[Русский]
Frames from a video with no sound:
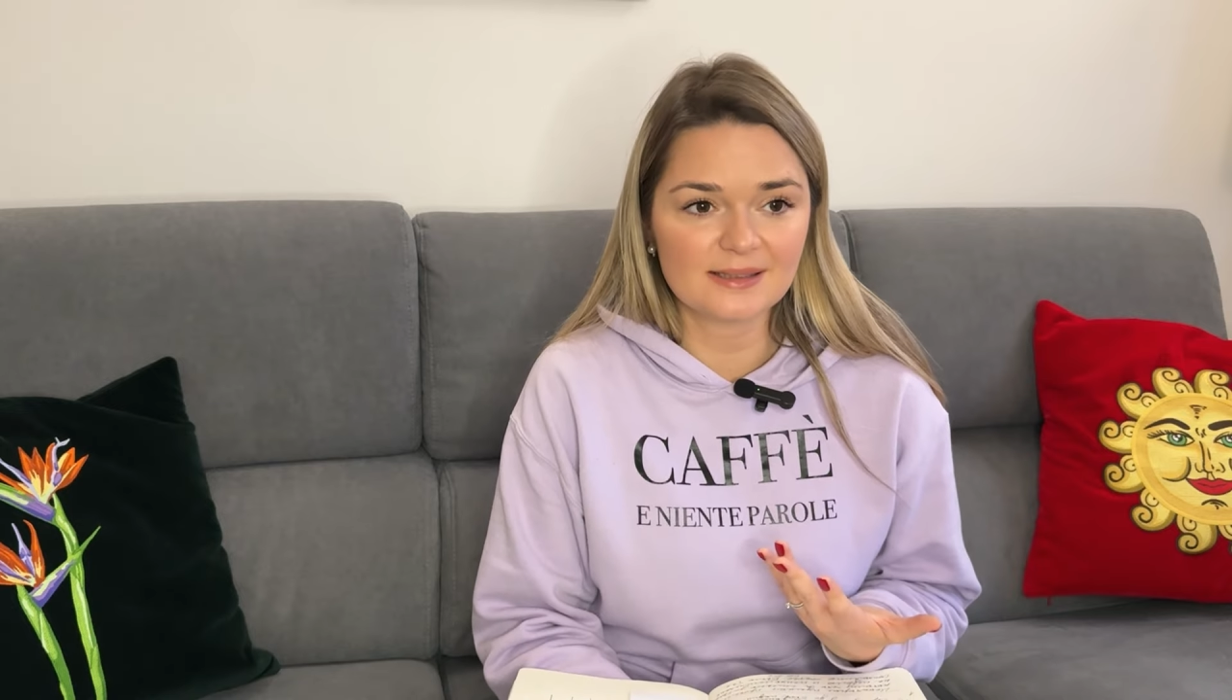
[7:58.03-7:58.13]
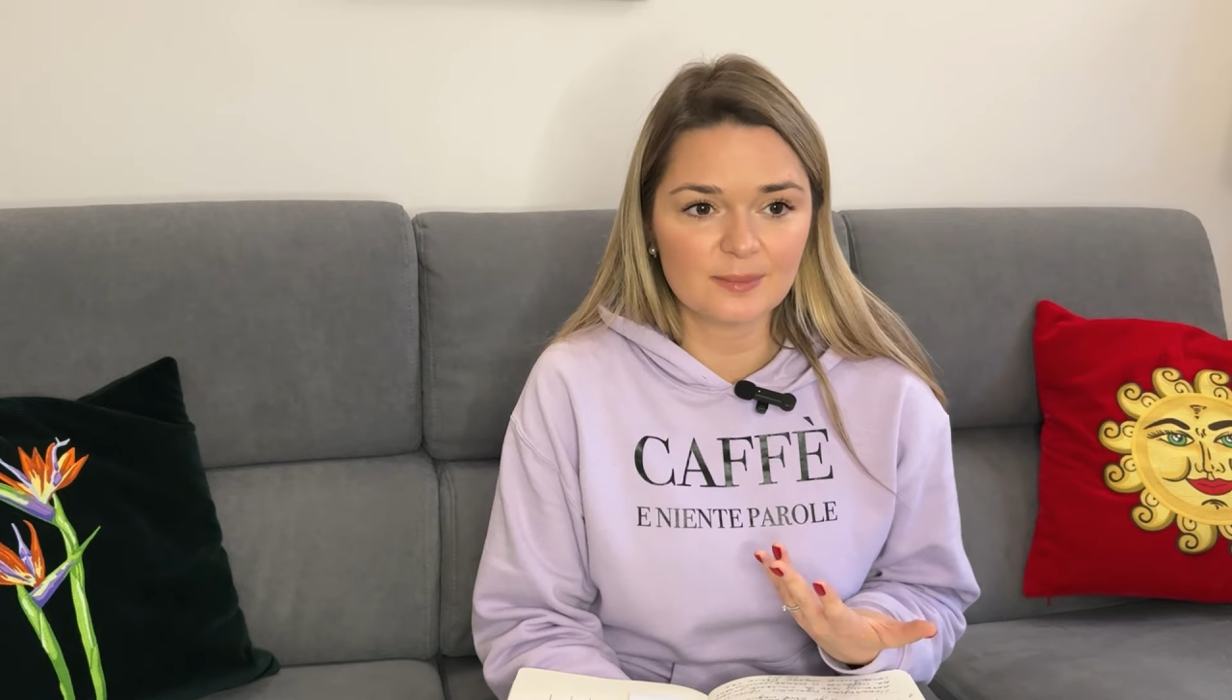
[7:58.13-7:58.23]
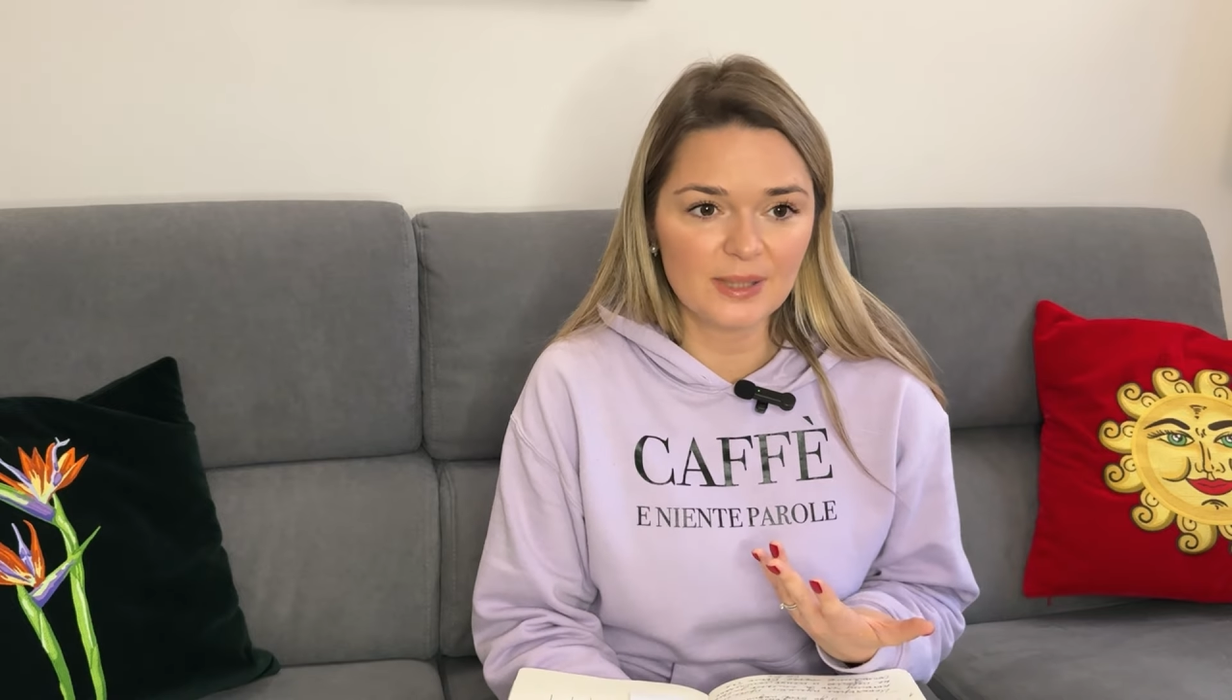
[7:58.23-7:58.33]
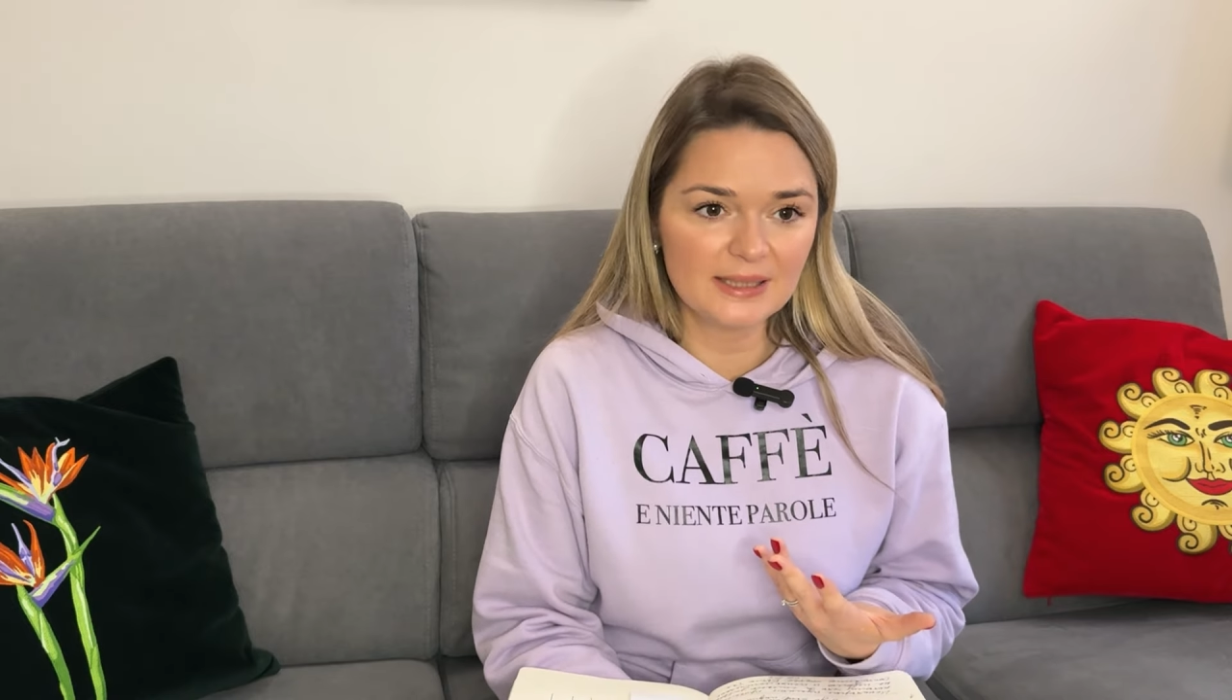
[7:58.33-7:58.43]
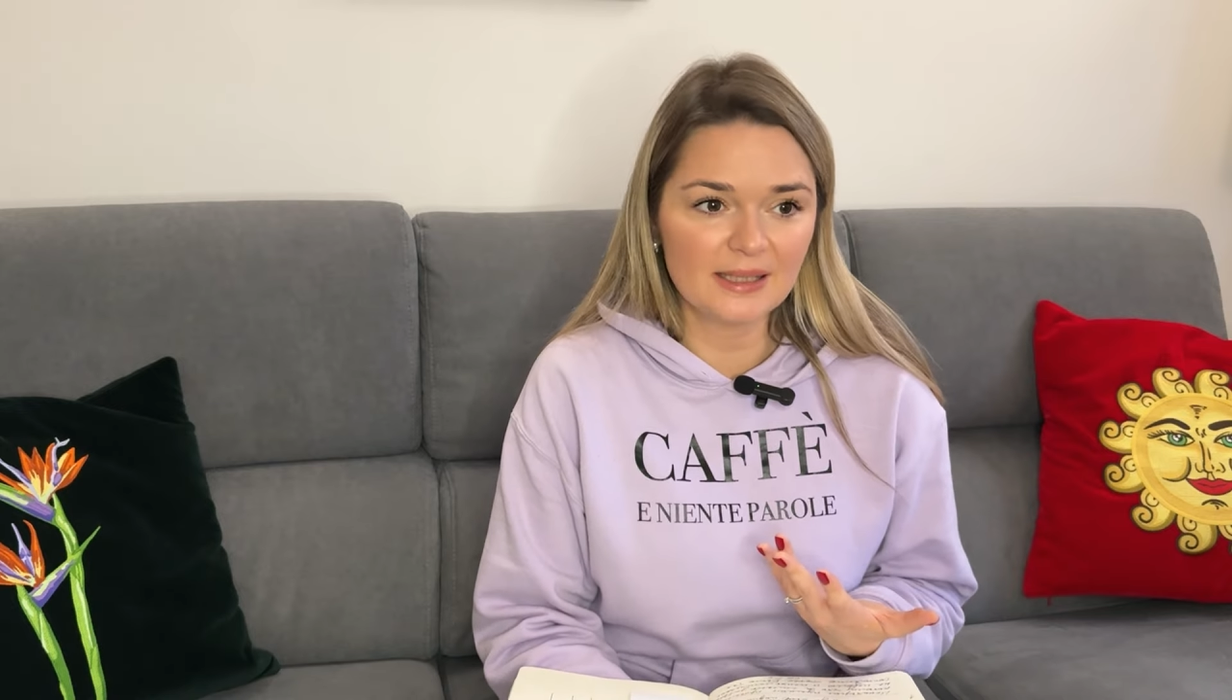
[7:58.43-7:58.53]

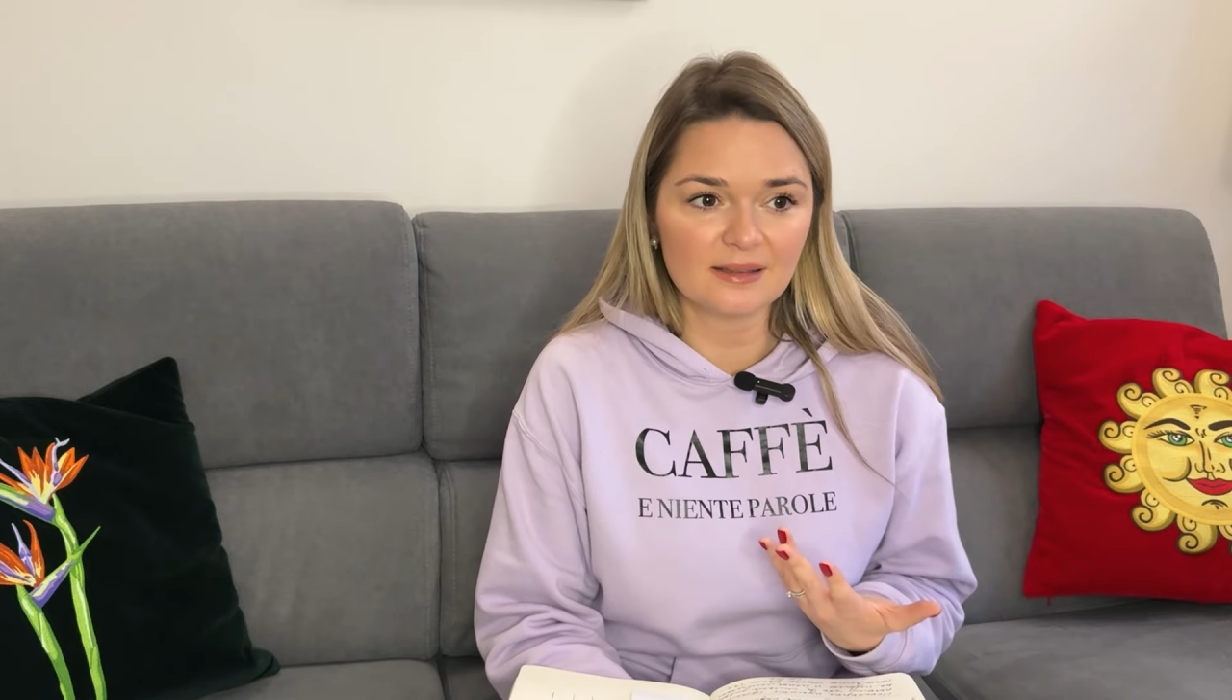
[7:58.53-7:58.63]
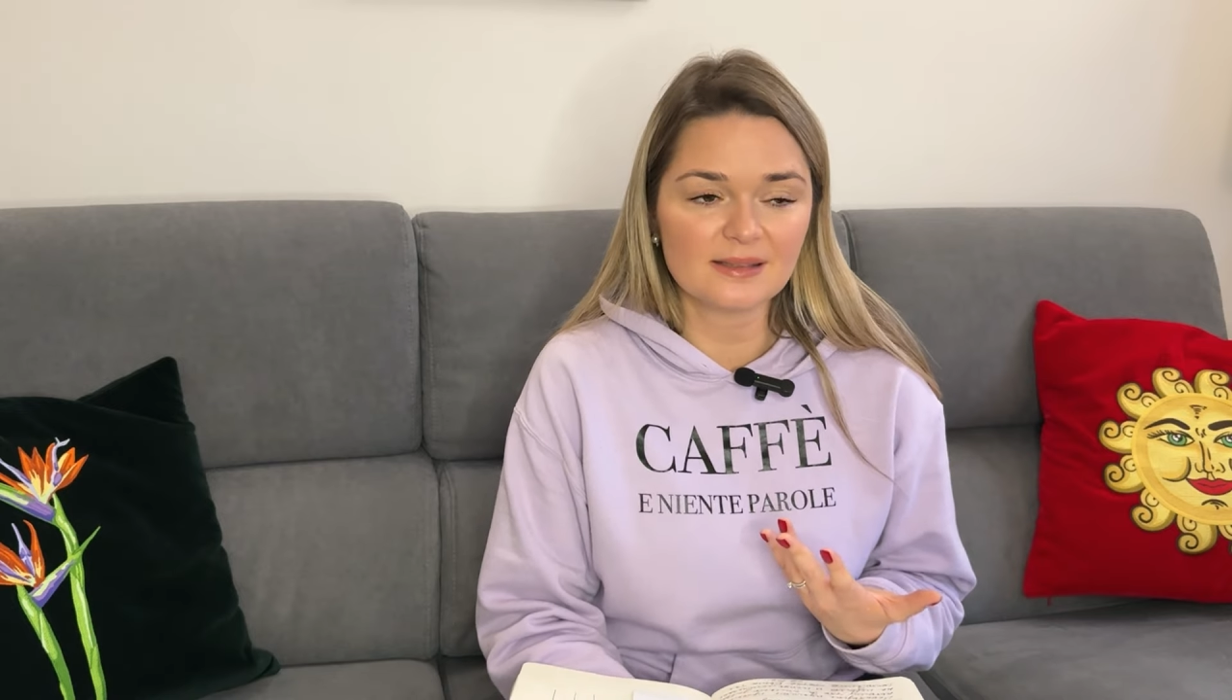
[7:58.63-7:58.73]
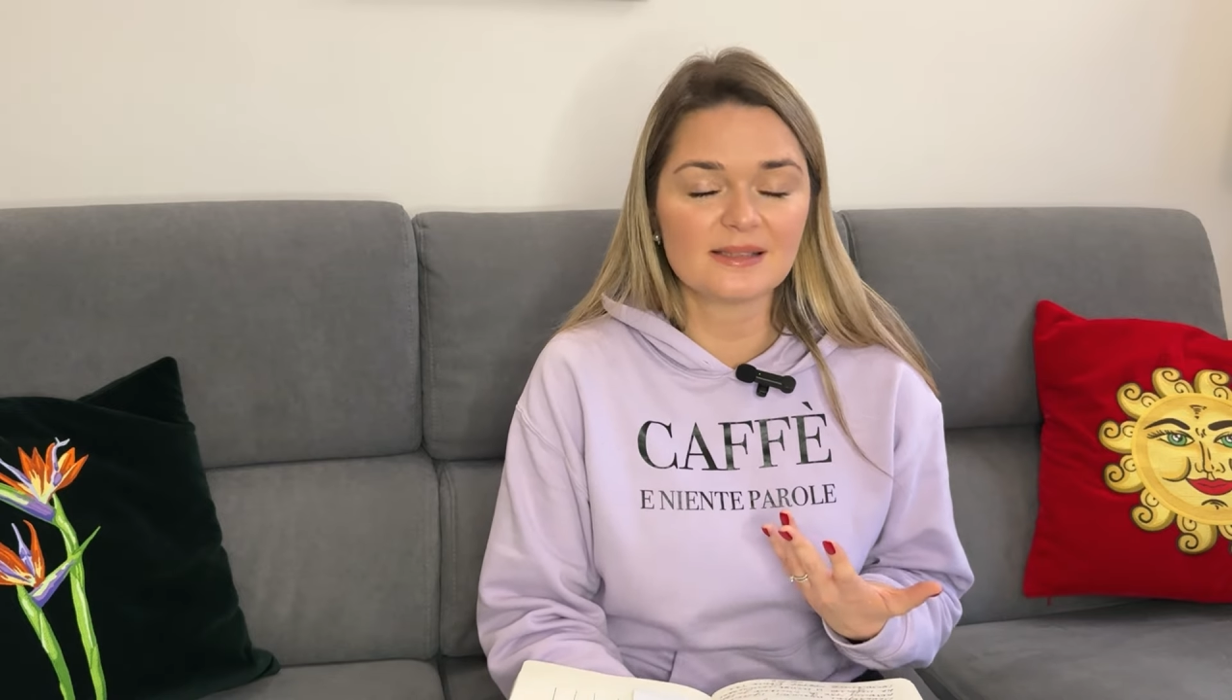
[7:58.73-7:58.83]
заболела